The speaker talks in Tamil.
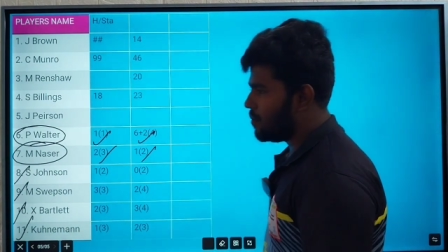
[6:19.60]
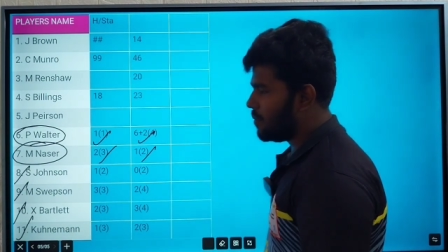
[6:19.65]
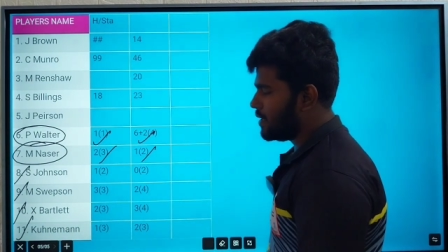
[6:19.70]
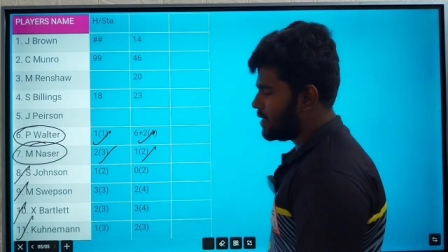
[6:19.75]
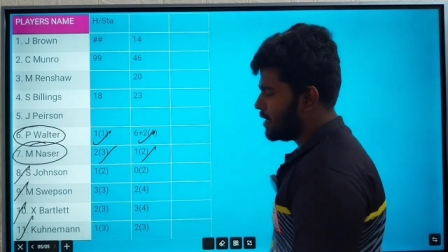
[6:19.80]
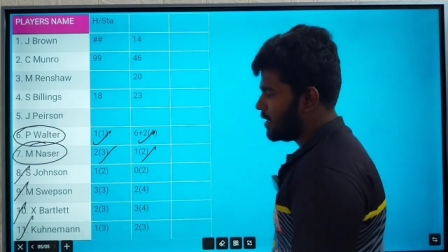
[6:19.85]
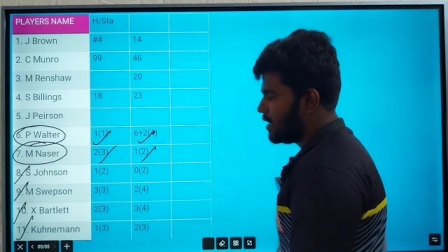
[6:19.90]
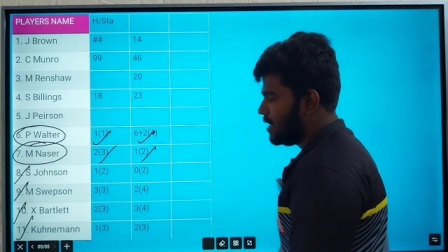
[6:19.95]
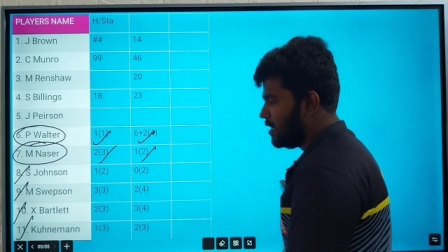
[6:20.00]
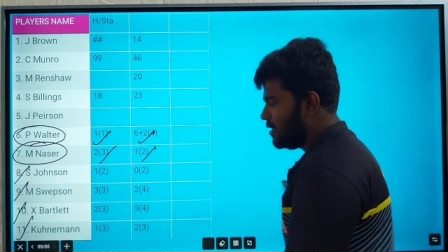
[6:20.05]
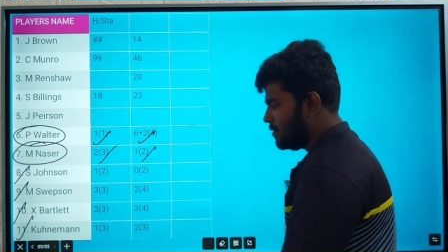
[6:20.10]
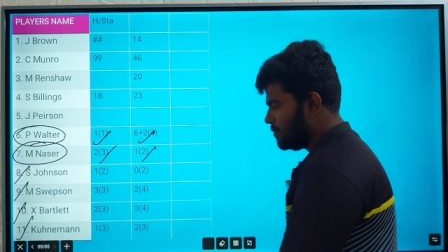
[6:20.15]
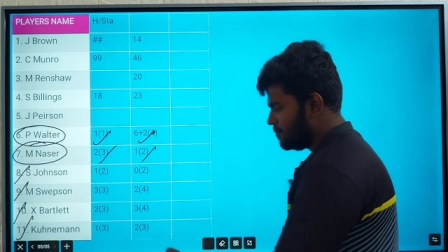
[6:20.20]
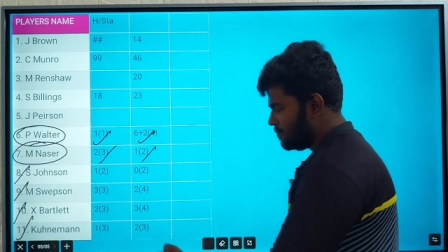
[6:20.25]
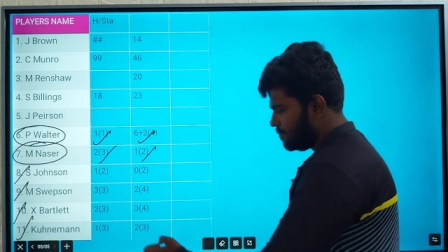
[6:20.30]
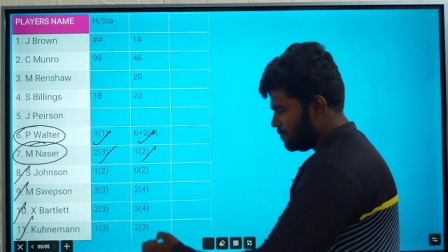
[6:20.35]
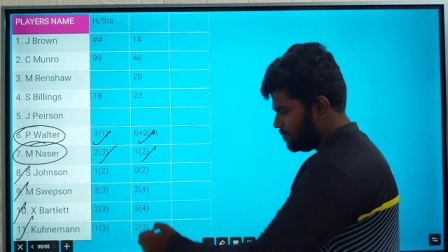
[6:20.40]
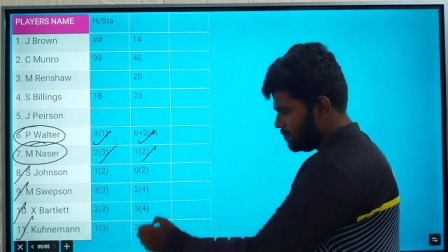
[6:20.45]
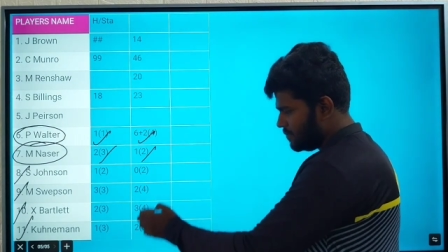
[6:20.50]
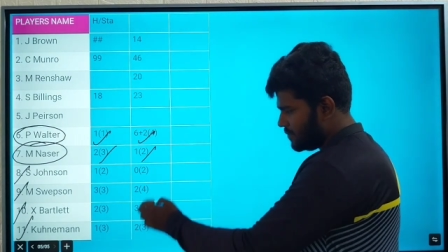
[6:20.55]
வந்து பாத்தீங்கன்னா
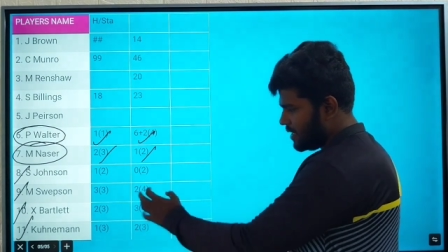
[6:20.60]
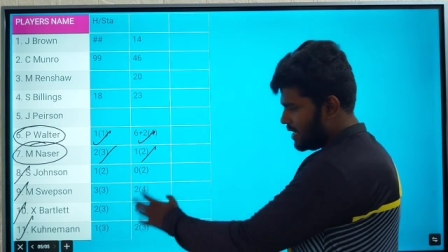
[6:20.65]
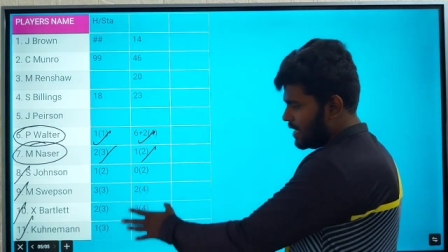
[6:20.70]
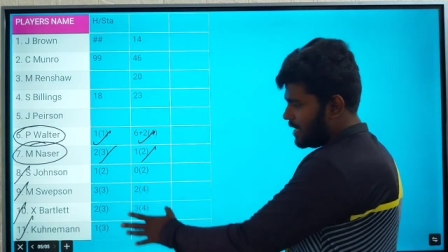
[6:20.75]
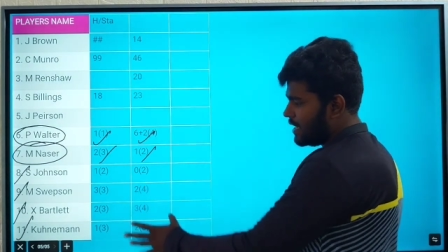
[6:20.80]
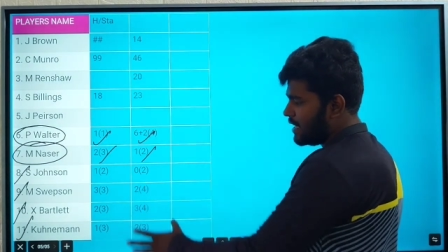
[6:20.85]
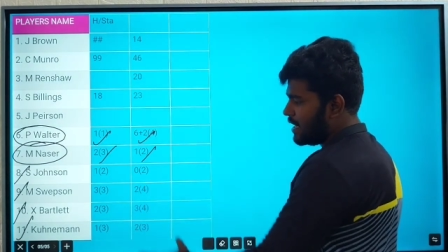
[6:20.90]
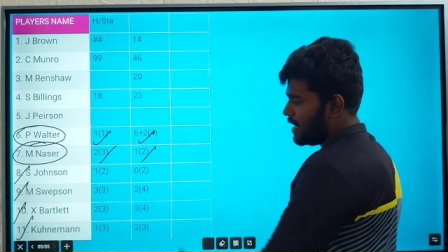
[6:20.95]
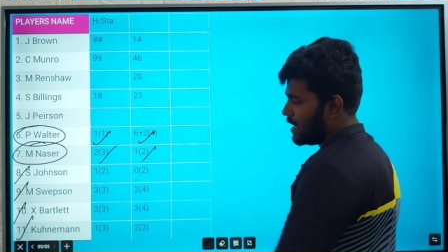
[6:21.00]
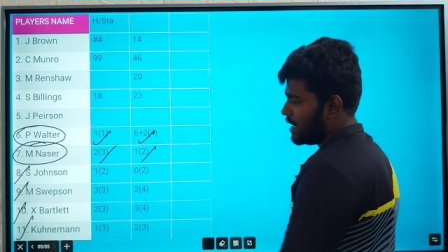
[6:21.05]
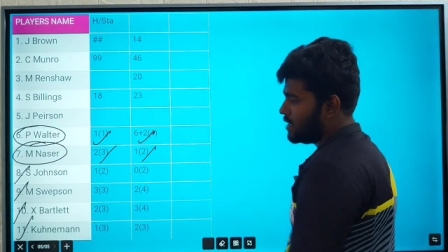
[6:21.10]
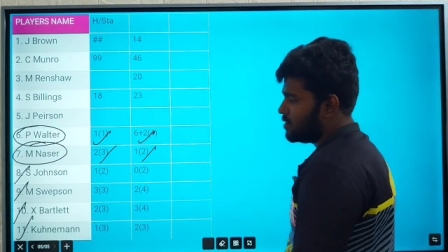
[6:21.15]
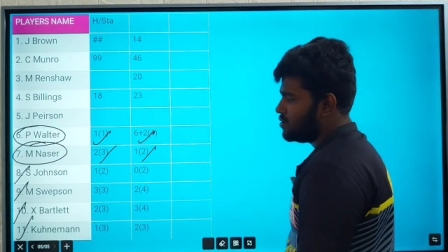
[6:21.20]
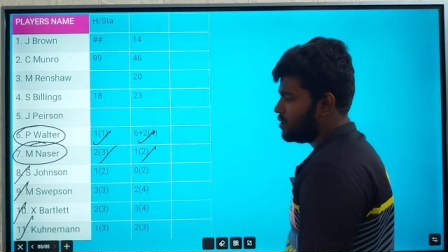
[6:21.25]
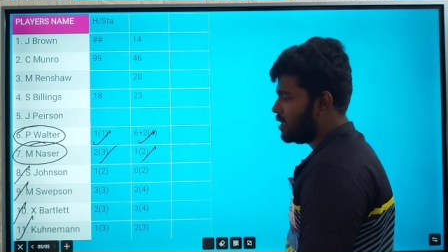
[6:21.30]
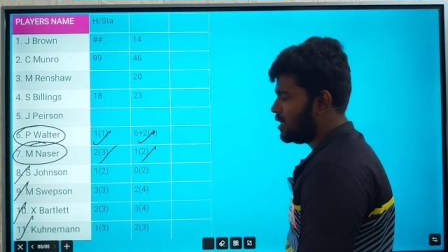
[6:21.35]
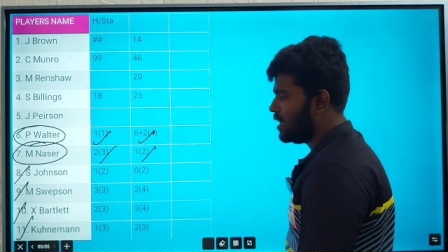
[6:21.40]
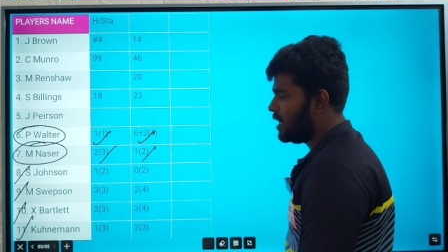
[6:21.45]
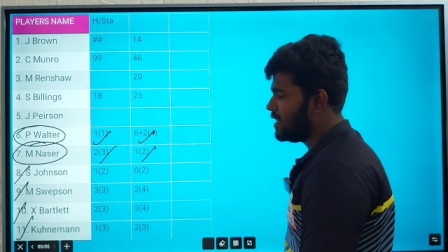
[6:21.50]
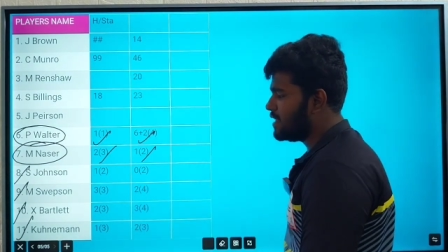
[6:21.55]
இருக்கிறாங்க
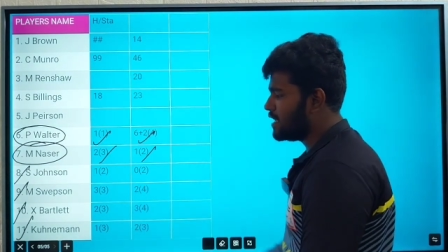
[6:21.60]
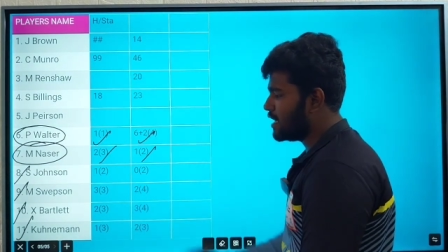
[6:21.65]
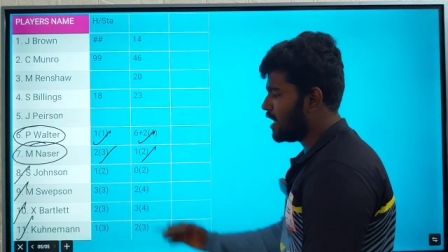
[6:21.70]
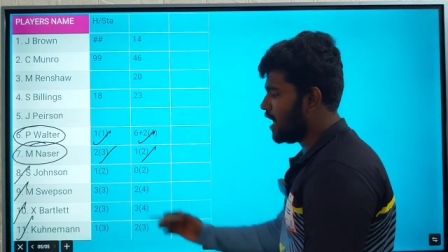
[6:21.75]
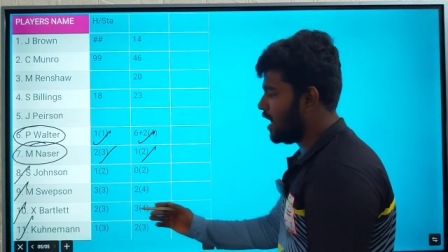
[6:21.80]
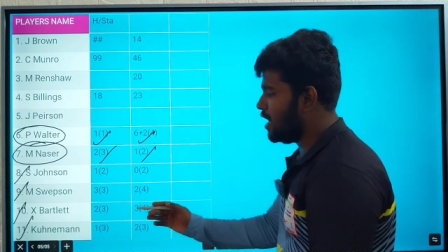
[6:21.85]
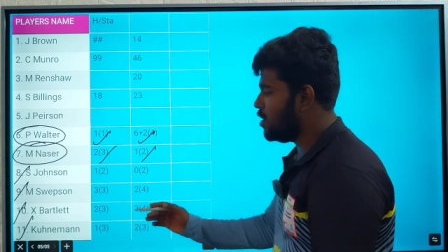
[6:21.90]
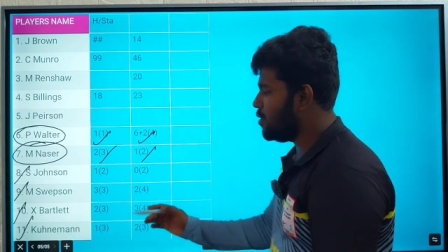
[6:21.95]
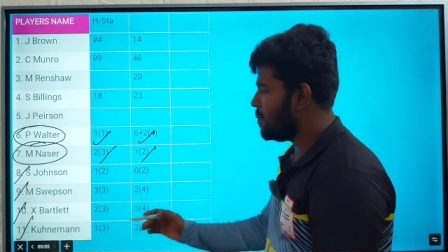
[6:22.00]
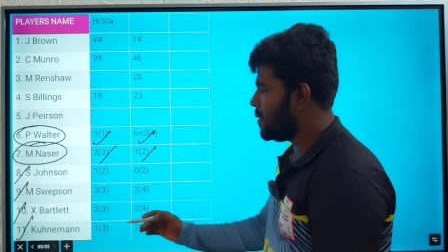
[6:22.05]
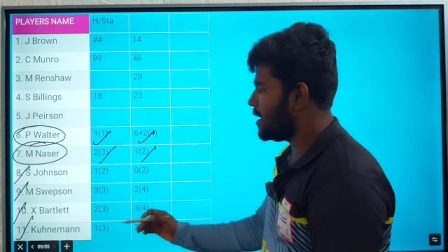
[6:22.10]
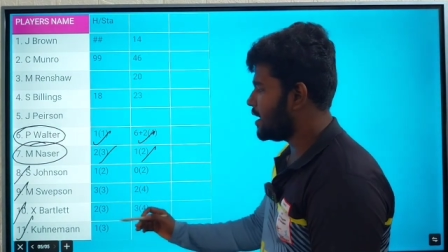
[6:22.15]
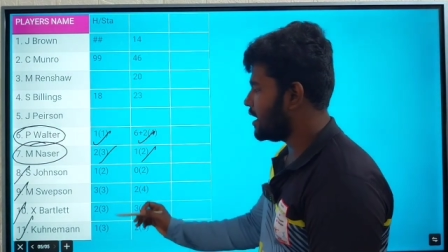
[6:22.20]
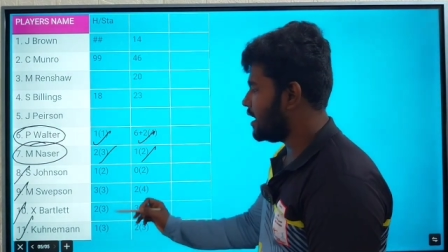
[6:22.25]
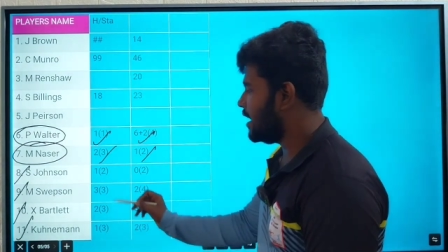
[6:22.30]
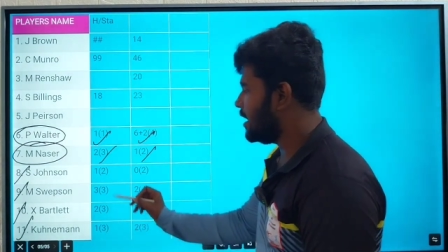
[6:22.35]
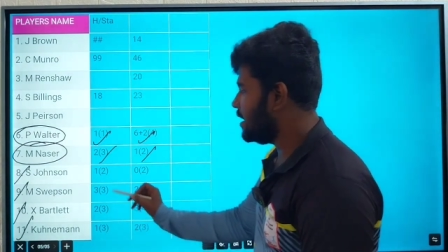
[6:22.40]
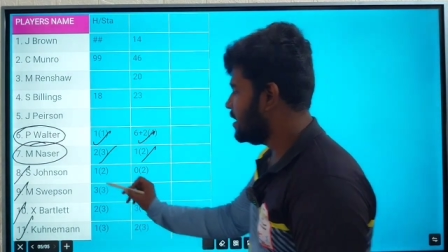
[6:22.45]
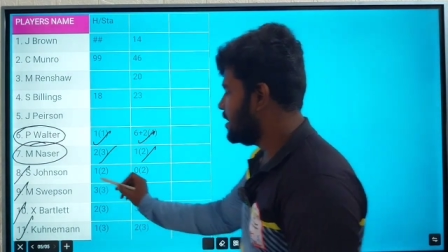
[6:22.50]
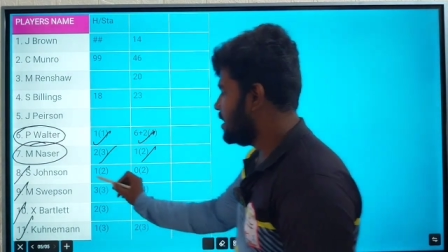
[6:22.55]
ஸோ அதனால இந்த நாலு
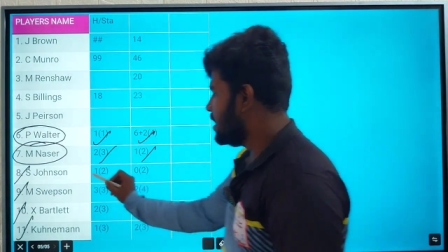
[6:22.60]
பேர்ல